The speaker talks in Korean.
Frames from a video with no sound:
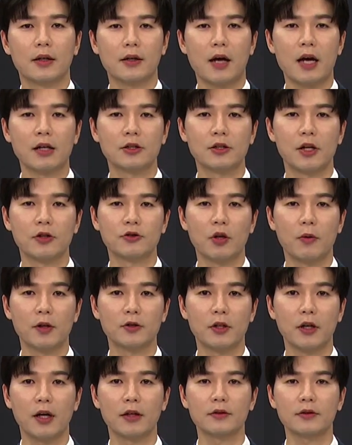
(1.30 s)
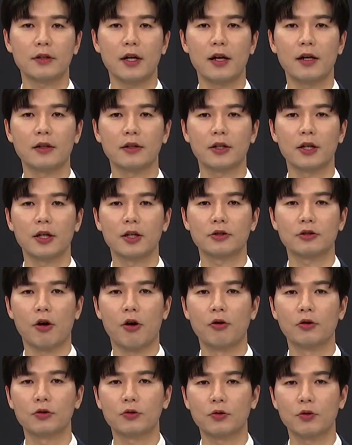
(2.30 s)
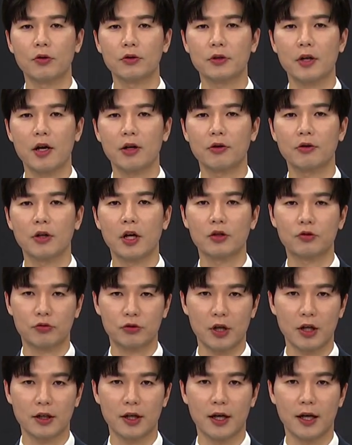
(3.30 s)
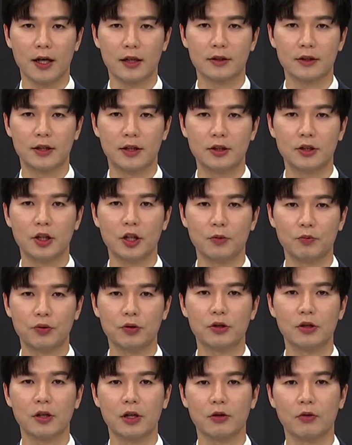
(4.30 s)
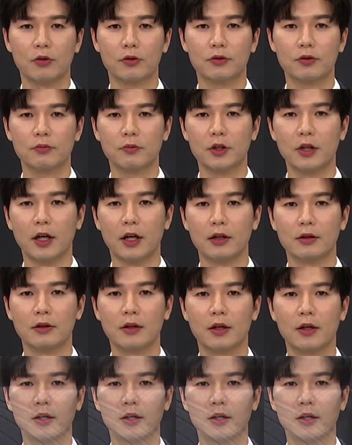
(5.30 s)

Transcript: 강진에서 발생한 딸기 절도 사건의 수사가 지지부진하고 있습니다.